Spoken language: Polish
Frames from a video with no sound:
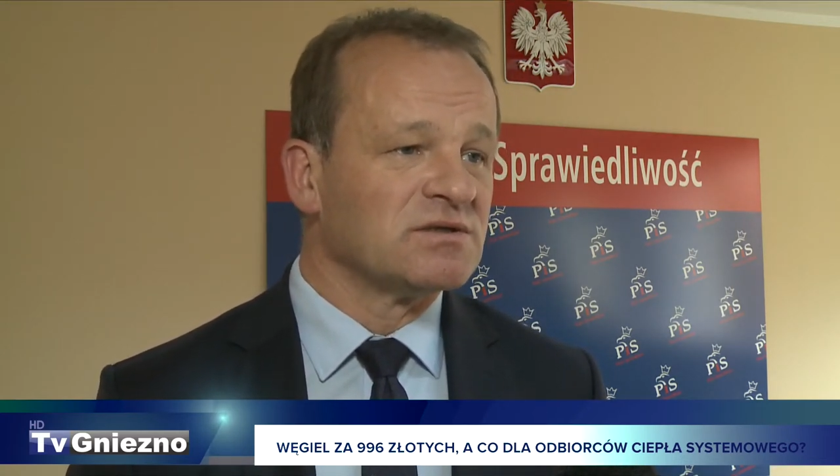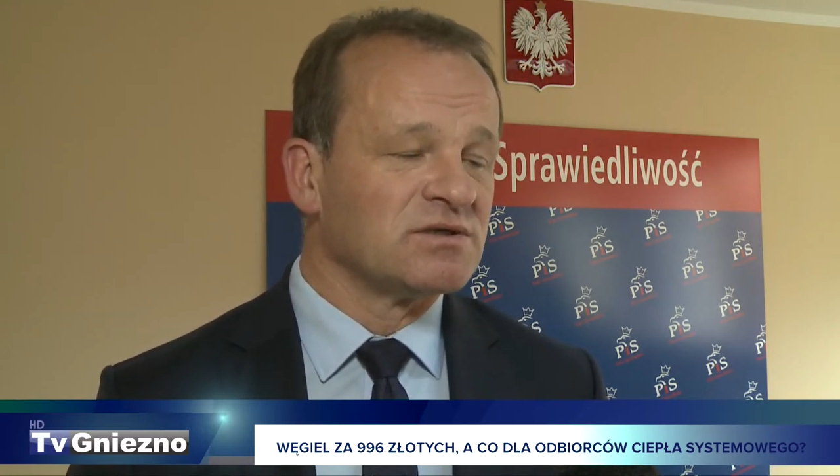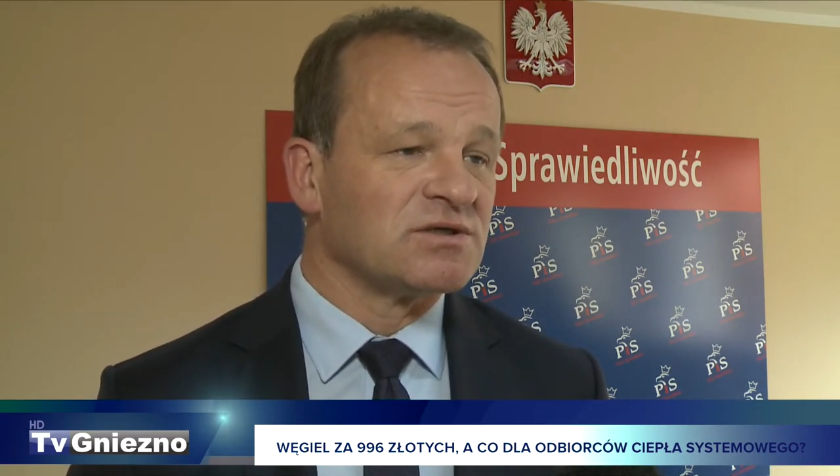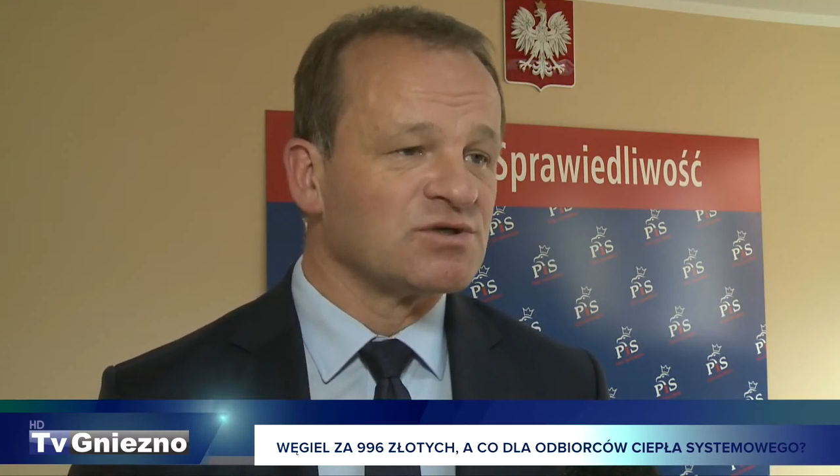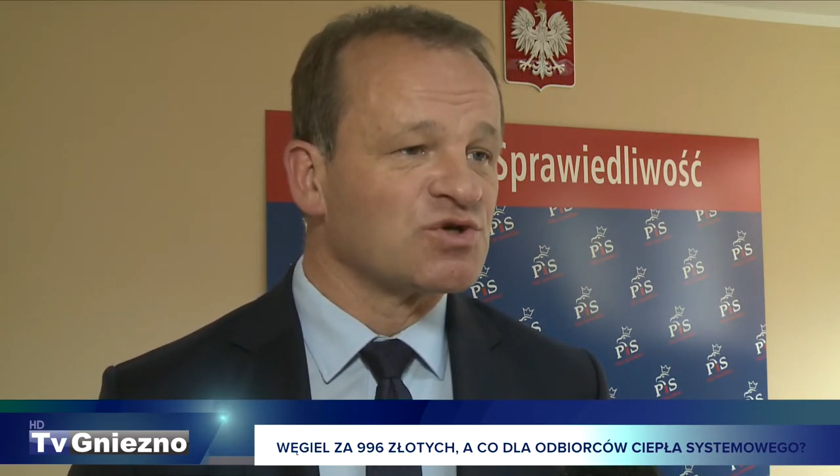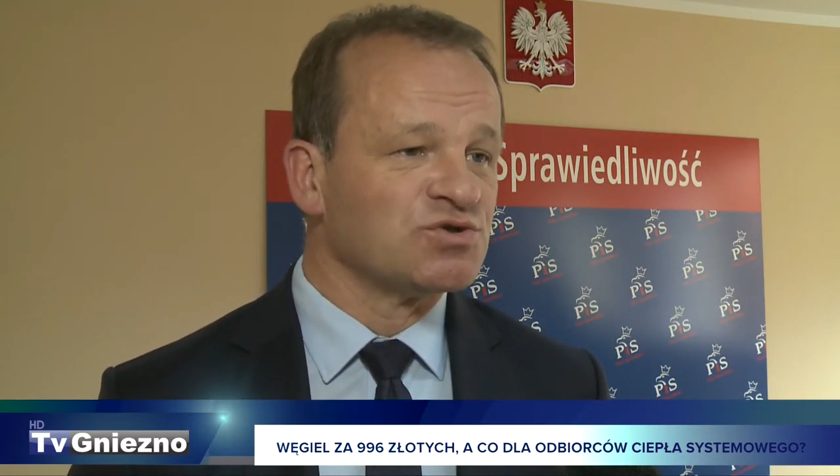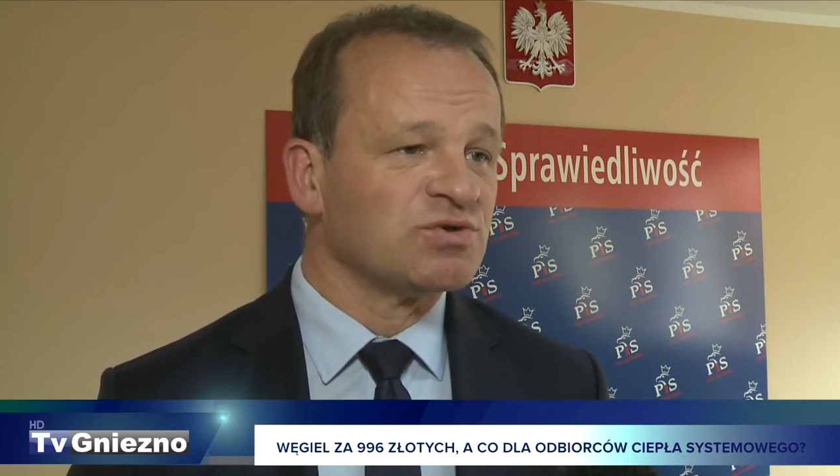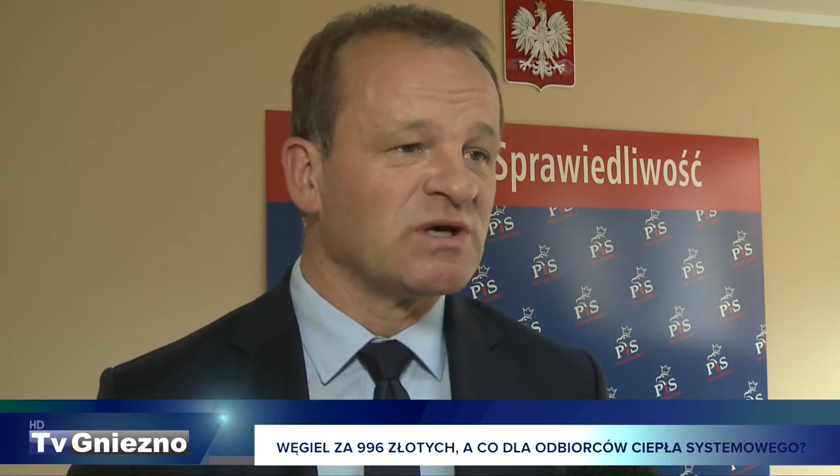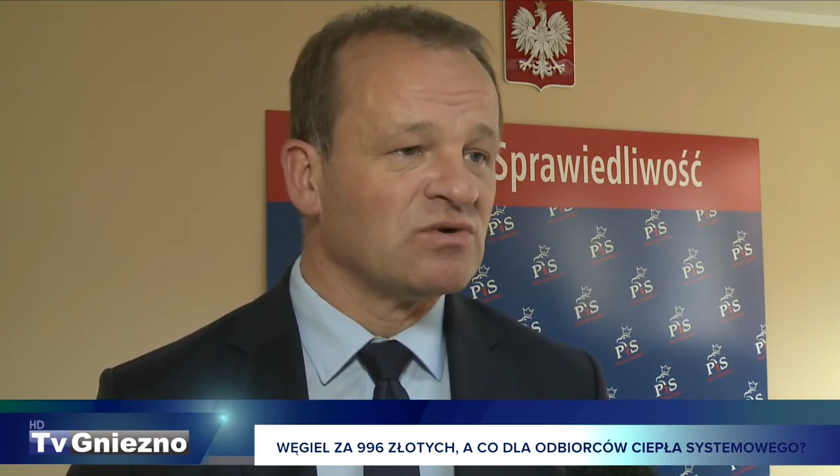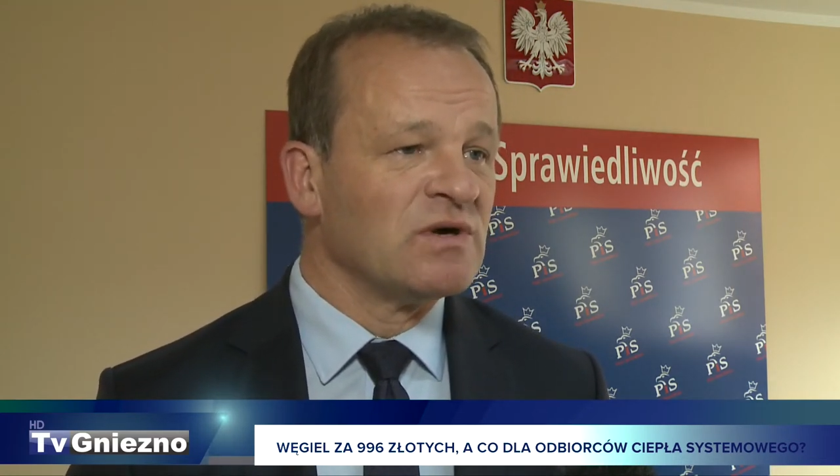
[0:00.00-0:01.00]
tych
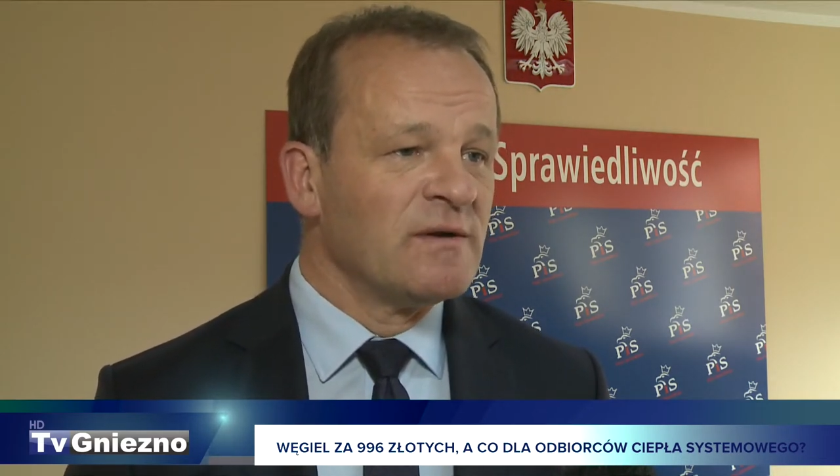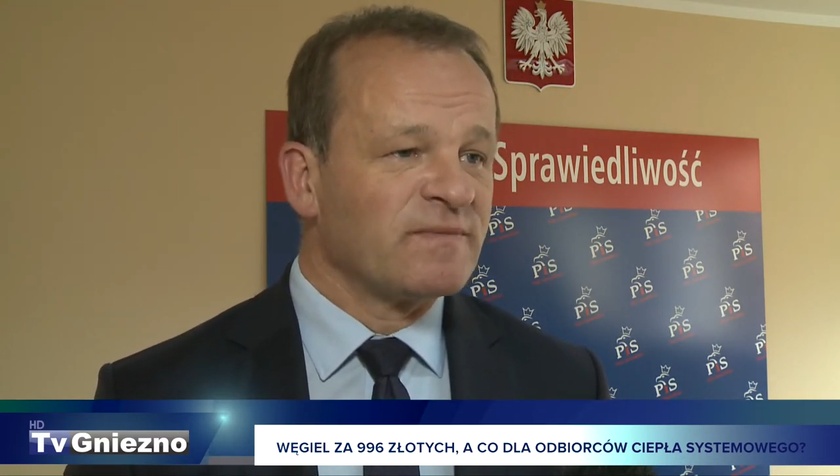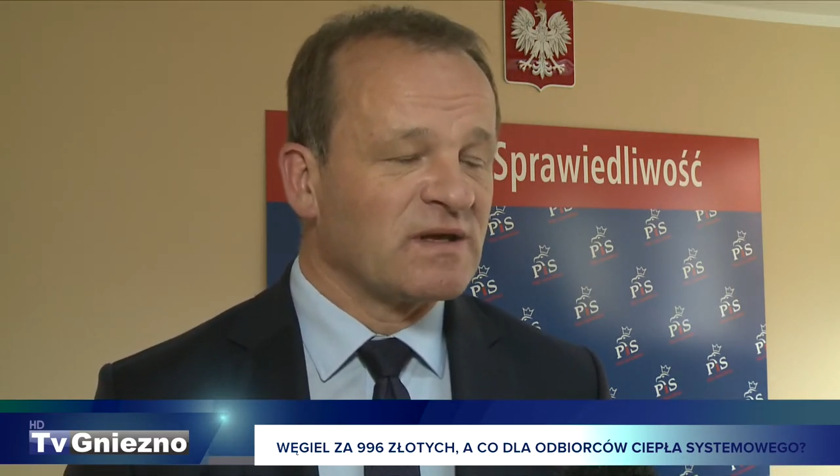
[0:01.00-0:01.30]
źródeł